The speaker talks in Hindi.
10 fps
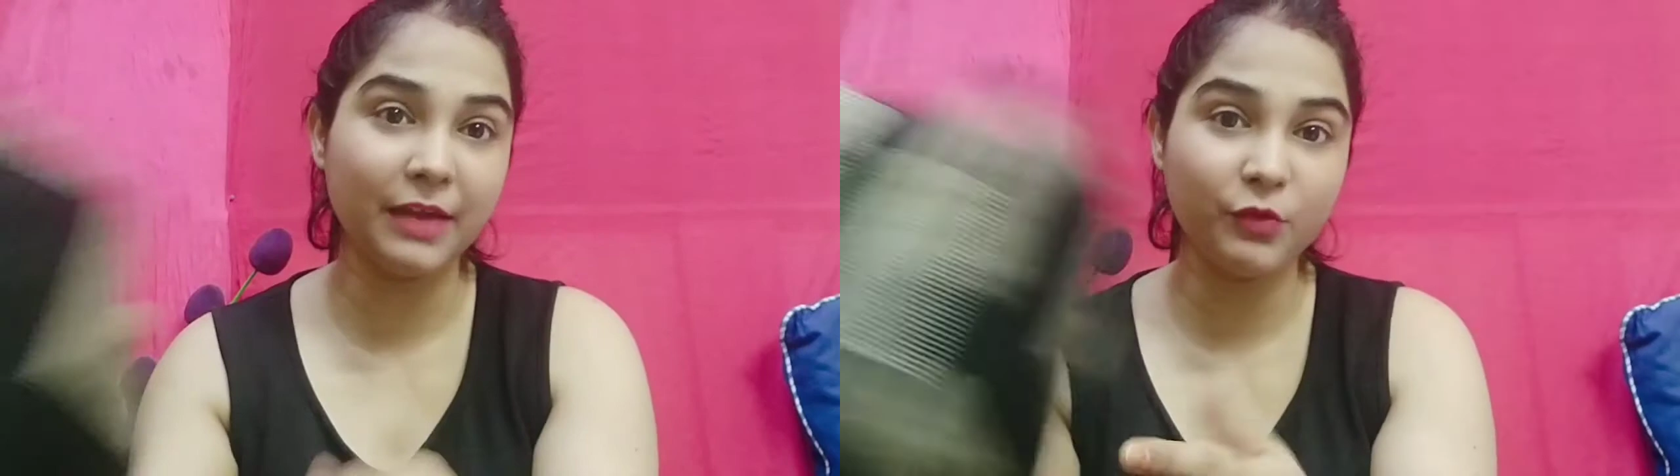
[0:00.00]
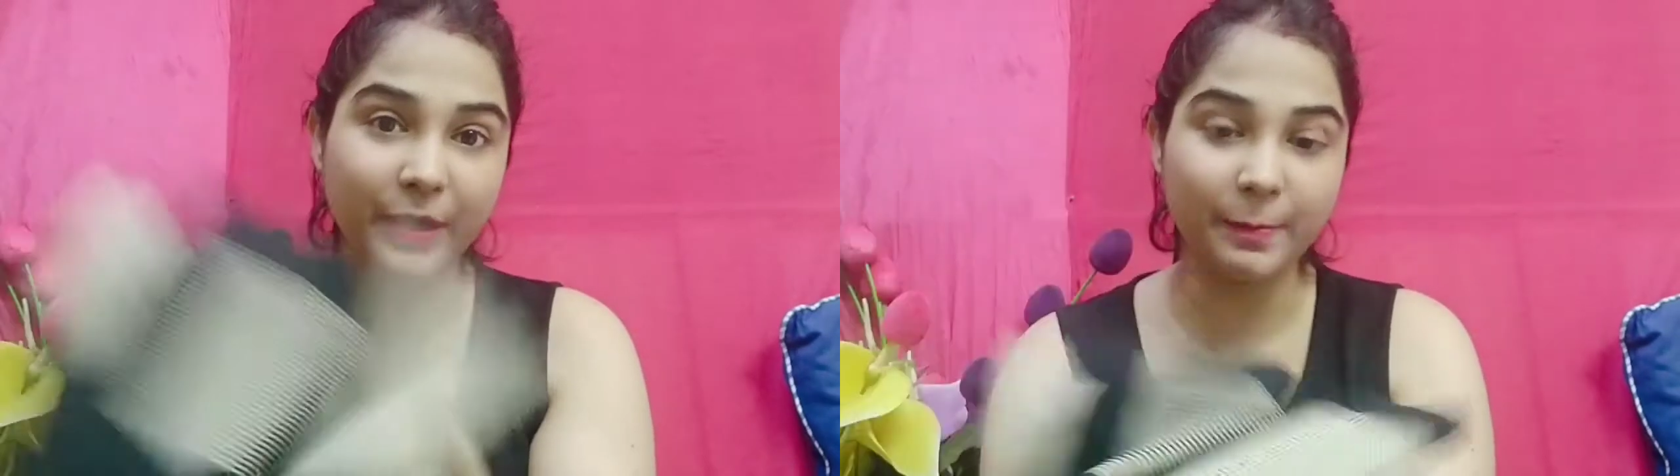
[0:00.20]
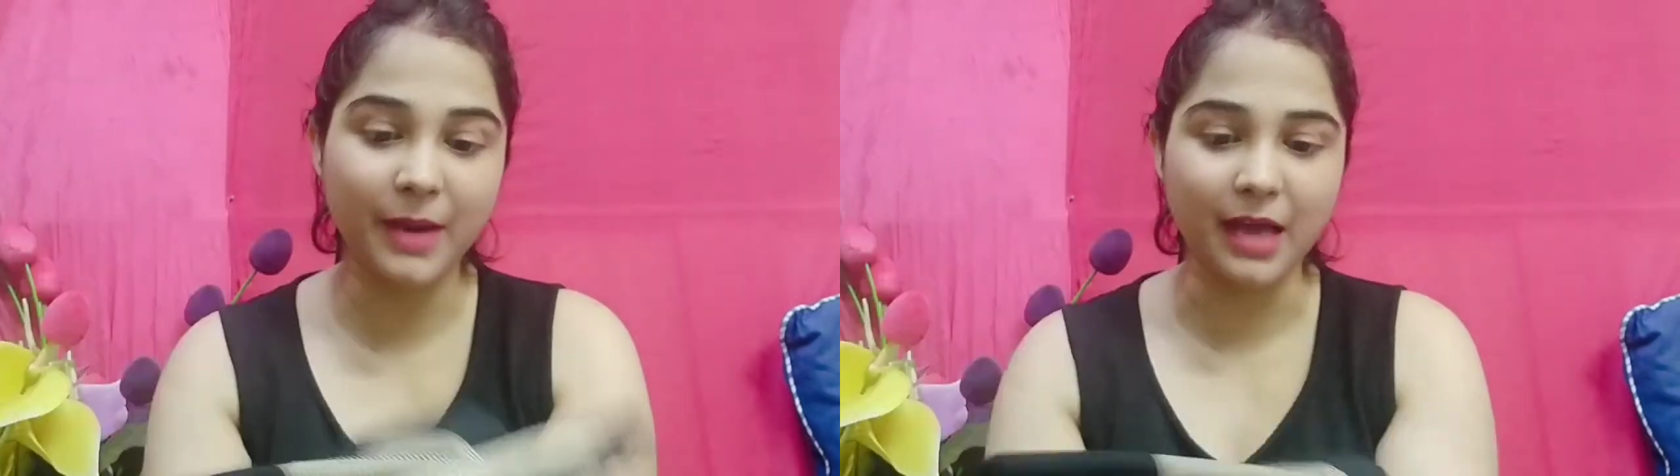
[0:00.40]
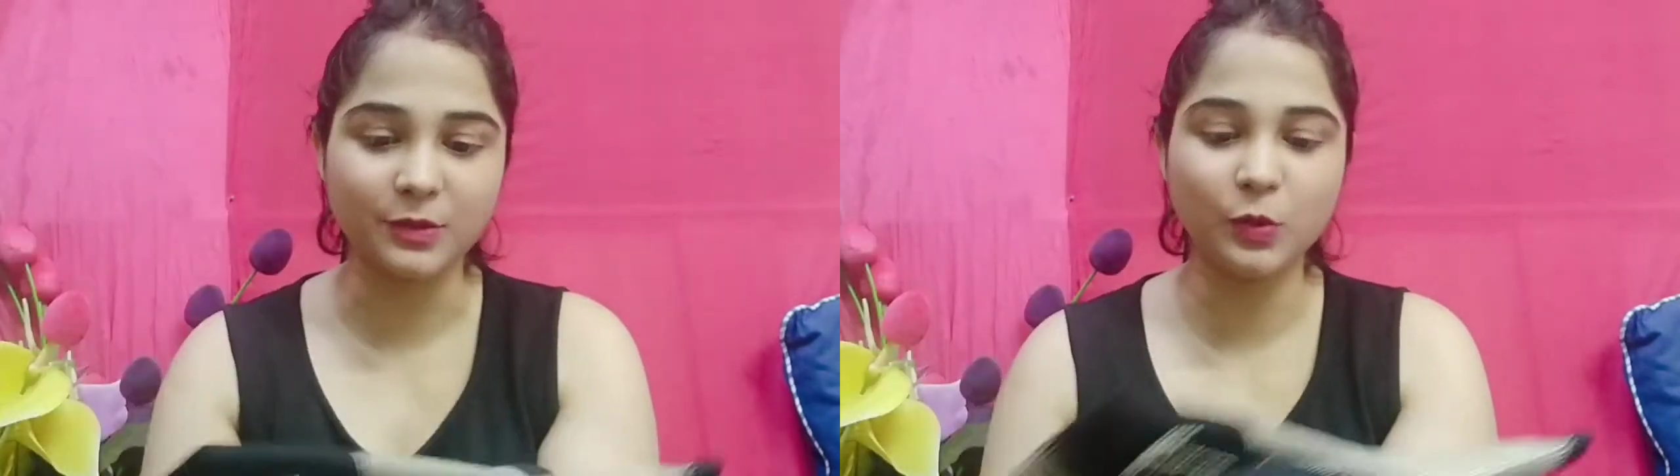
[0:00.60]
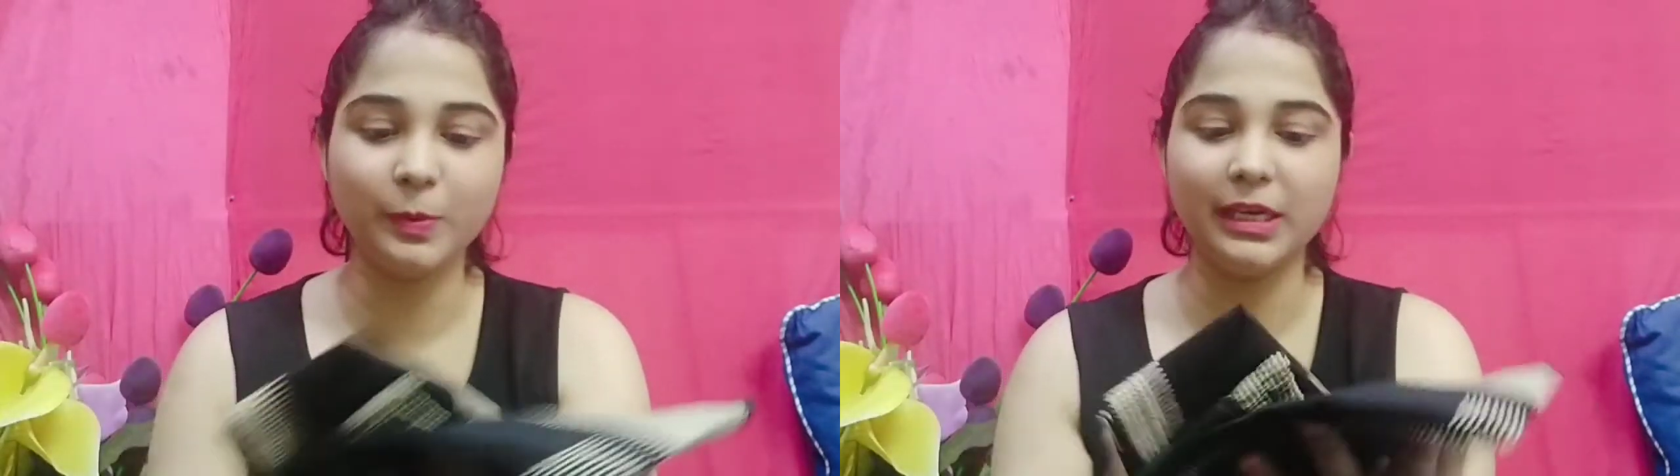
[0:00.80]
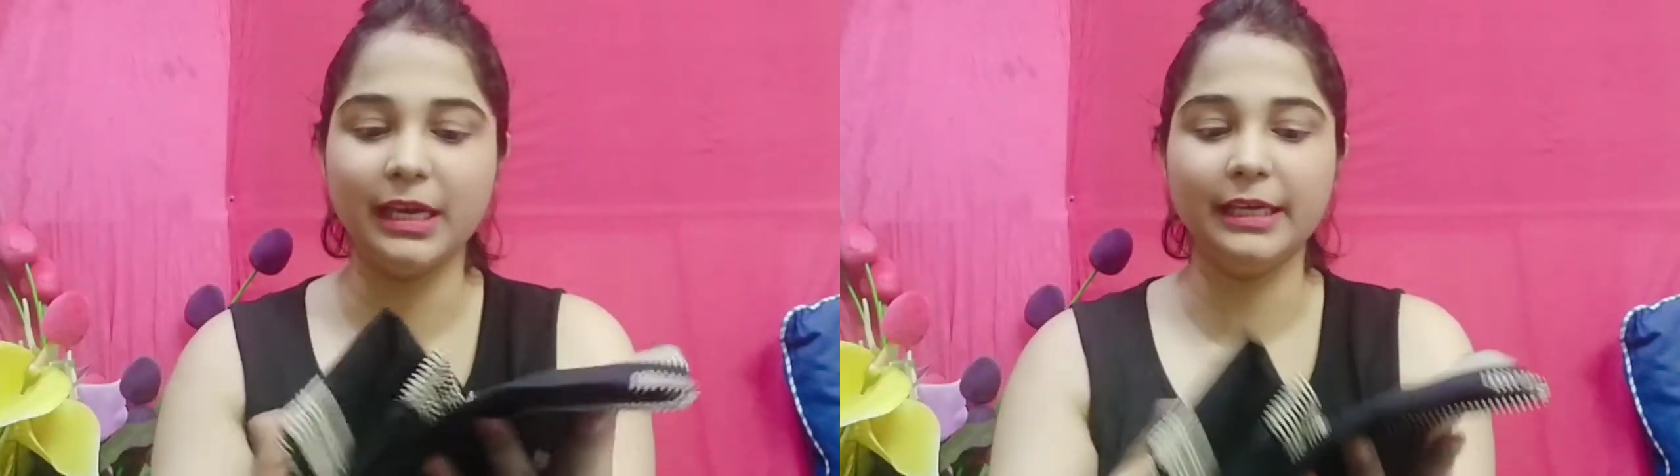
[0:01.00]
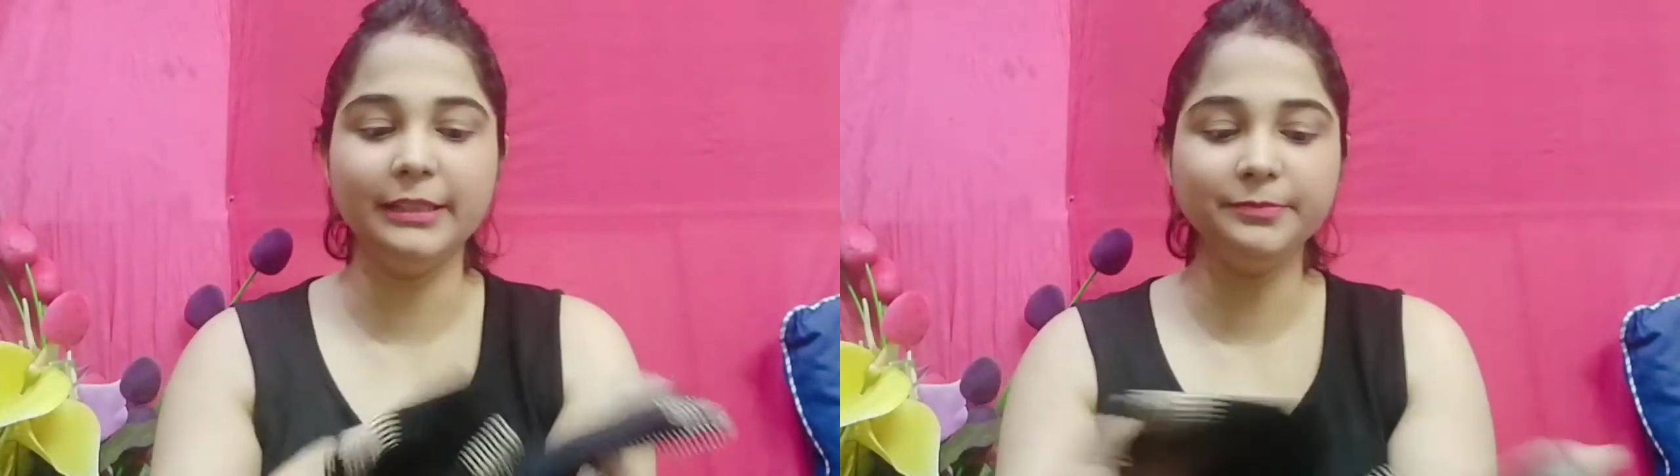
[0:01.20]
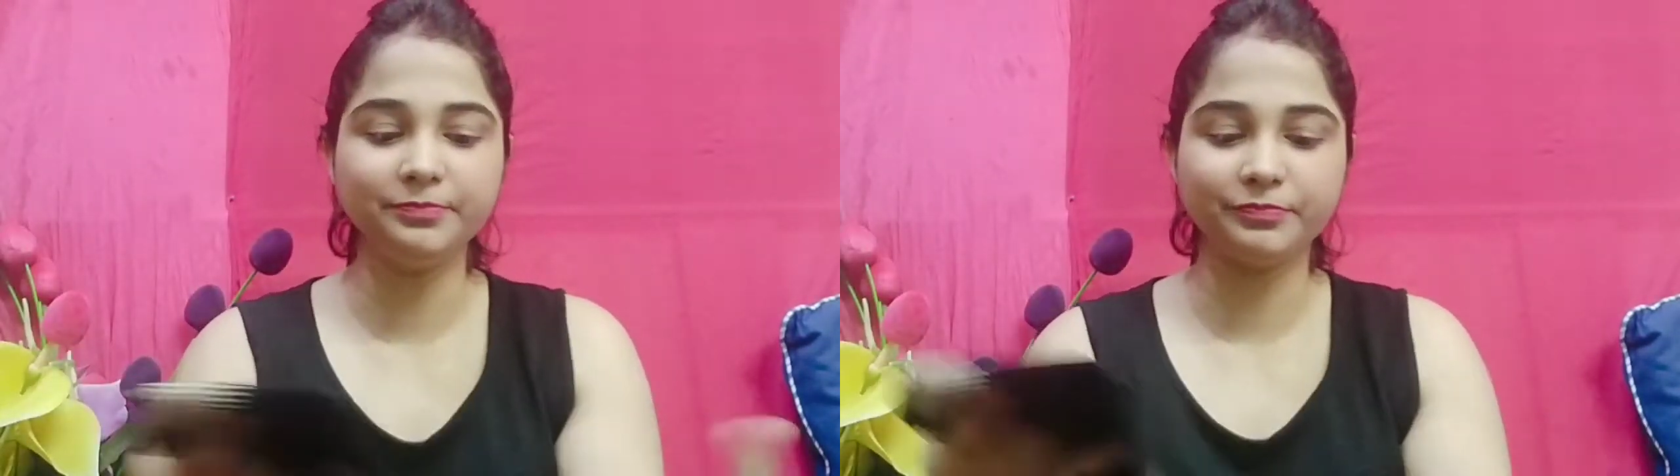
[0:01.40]
है वो एक प्लाज़ो मिला
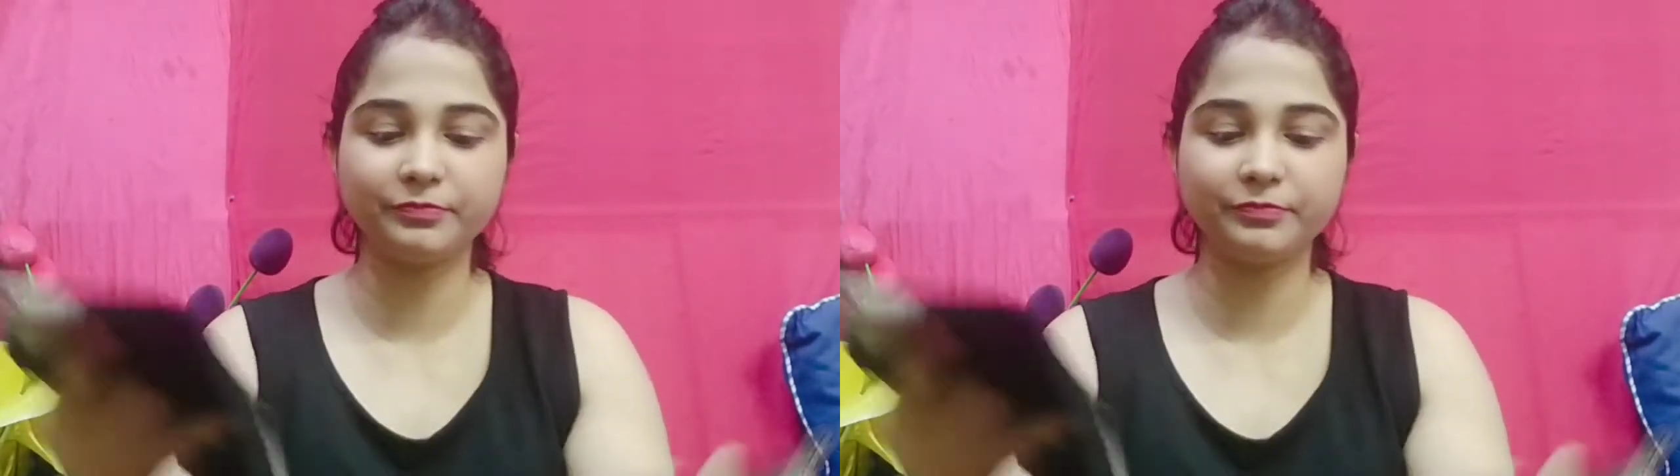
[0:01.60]
है